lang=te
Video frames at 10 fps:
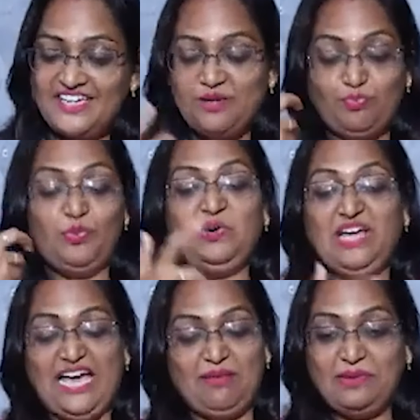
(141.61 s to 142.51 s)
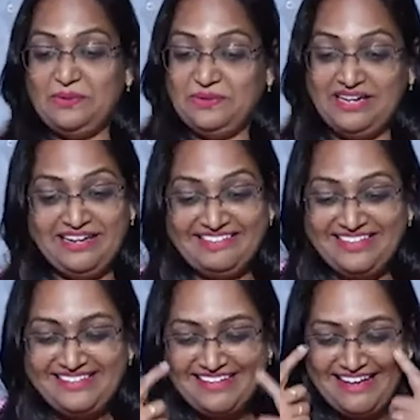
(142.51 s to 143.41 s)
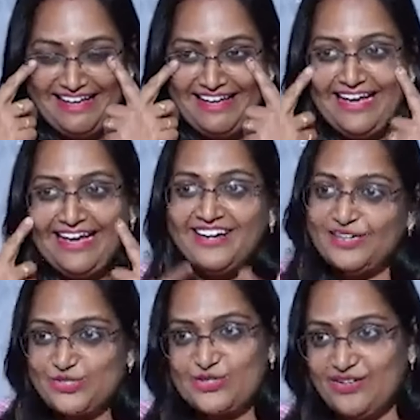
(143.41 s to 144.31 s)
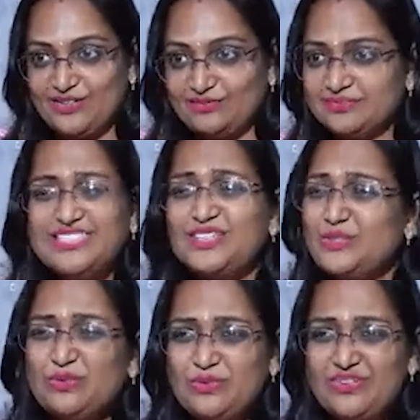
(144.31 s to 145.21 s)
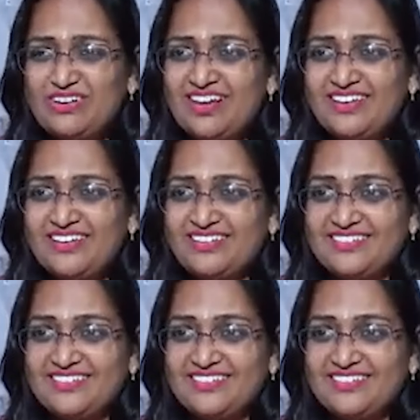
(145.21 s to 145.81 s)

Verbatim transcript: నేను ఇప్పుడు కూడా హ్యాపీగా ఉండగలను తెలుసా అని ఏడుస్తుంటారు డోంట్ ట్రై